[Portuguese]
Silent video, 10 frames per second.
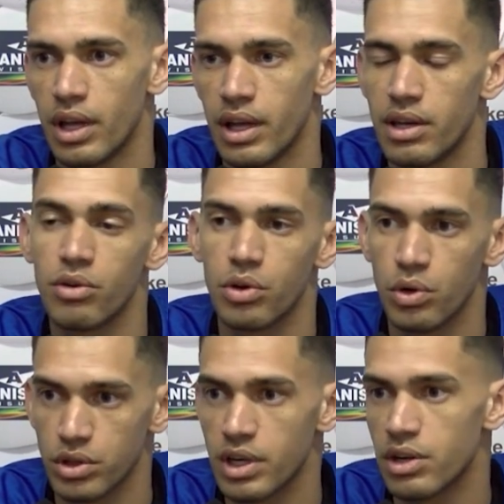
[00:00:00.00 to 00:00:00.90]
É, não que o
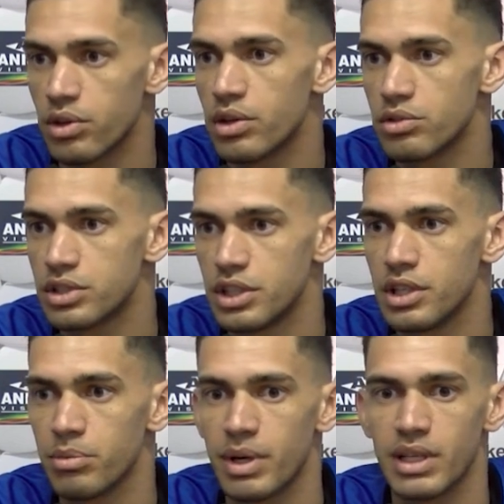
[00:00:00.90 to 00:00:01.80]
outro treinador não
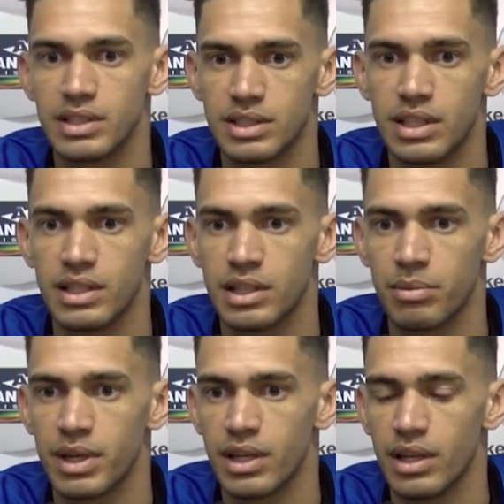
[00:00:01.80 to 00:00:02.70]
tinha, mas ele
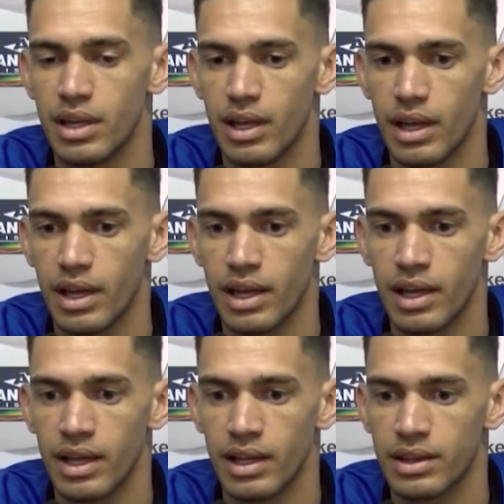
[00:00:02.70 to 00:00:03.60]
também
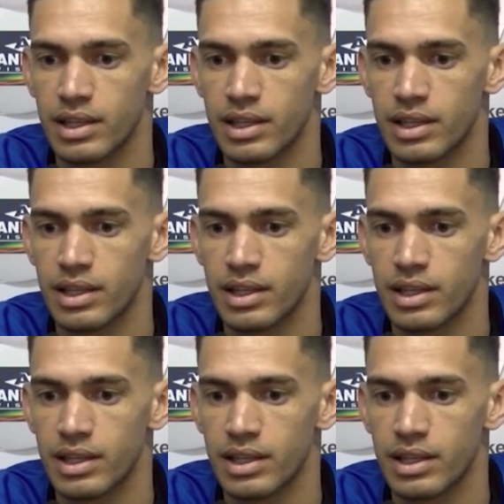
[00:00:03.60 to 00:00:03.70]
é,